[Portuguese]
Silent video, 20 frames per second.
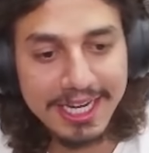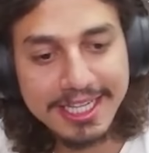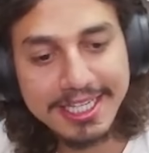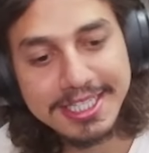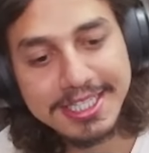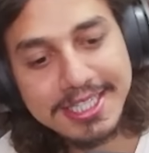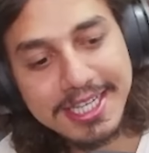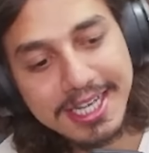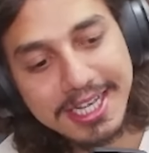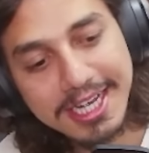que
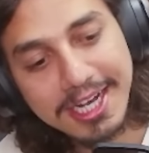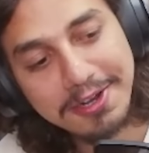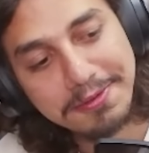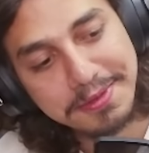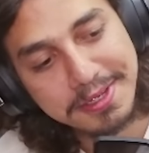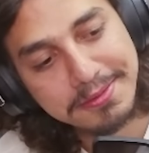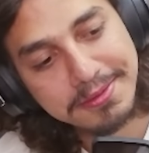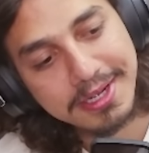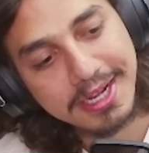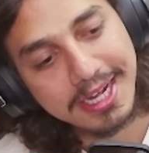isso é real
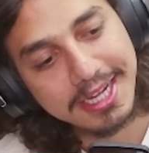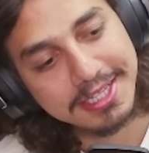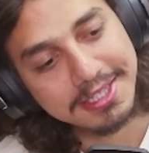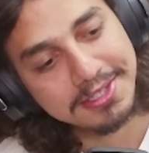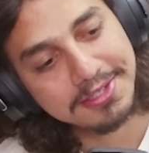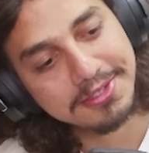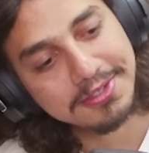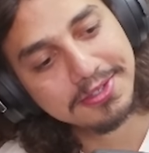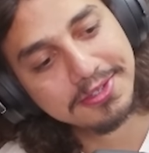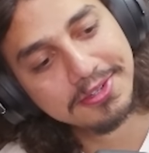mesmo, guys?
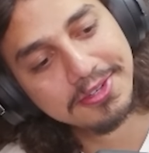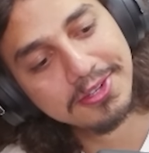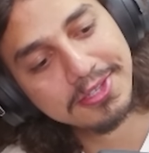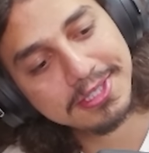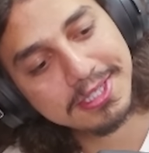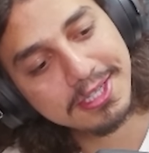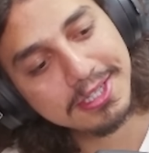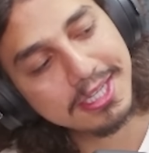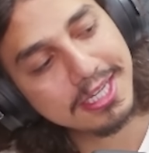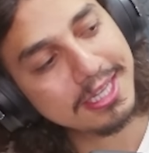Eu, eu, eu,
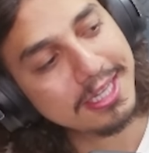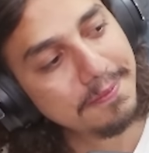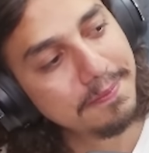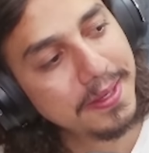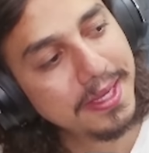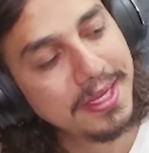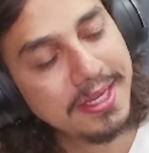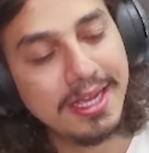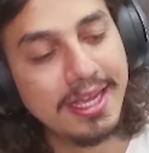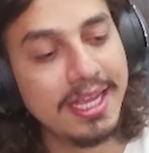sinto que
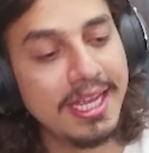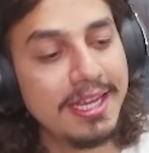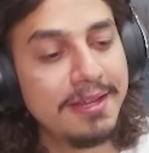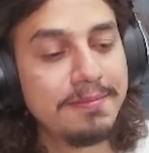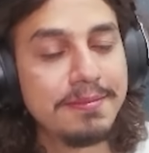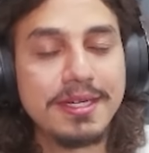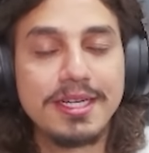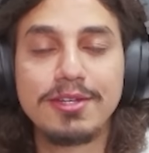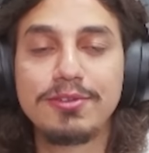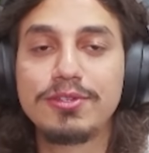também é, hein,
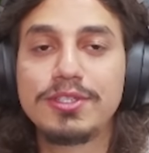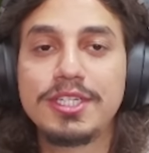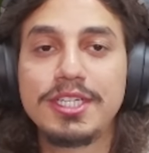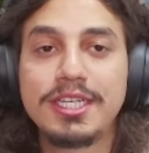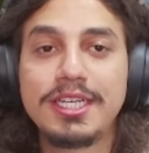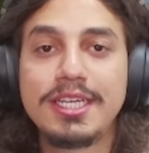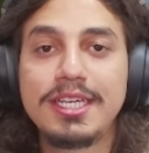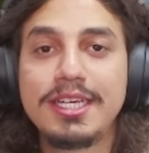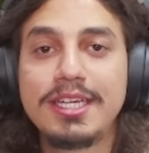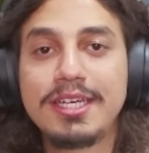mano? De
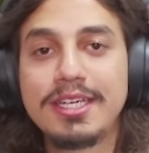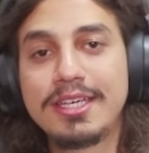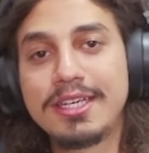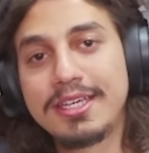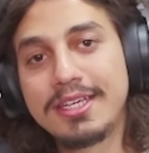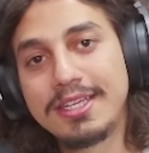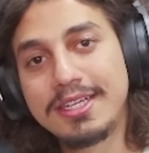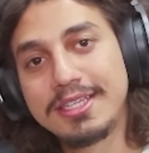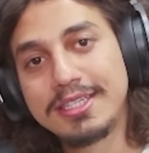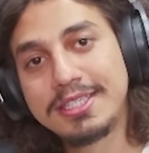
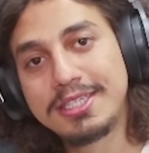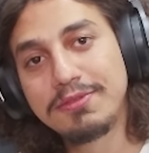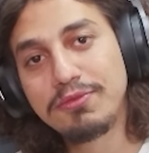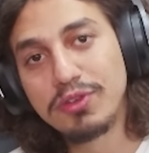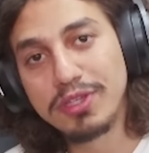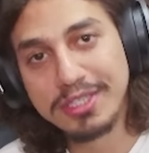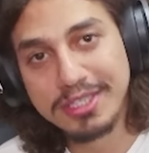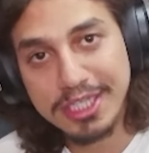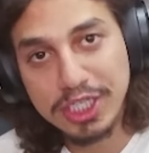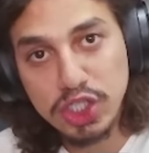que se
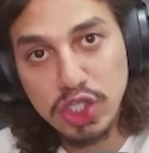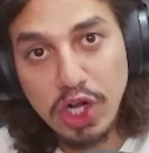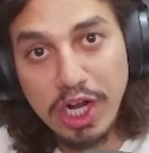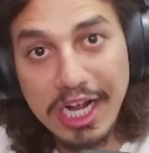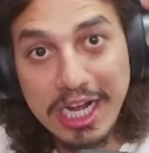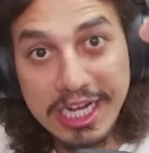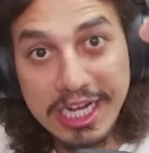você joga